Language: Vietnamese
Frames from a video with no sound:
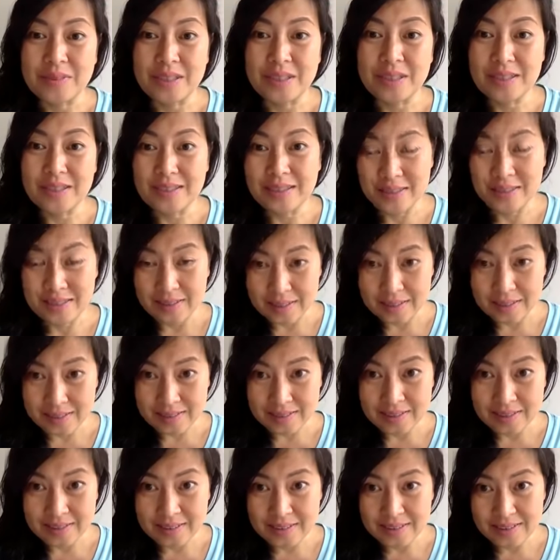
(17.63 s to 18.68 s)
rất
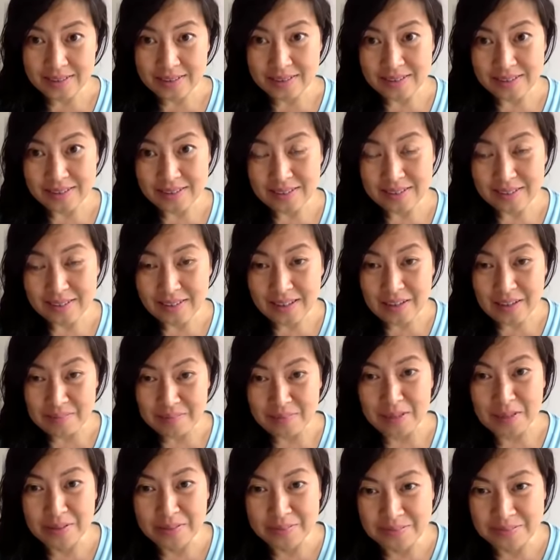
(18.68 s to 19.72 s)
là
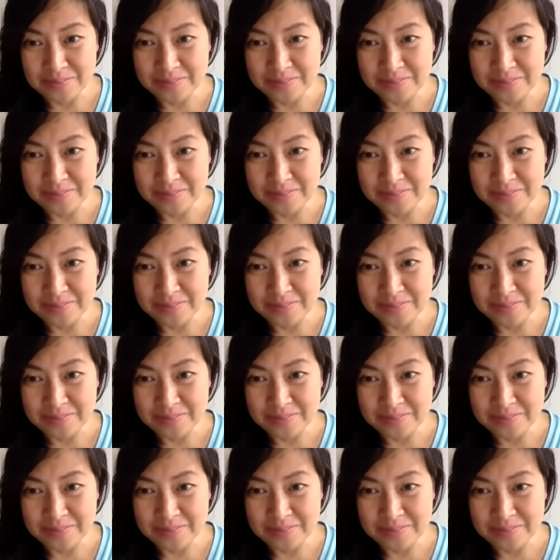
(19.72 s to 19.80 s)
cảm động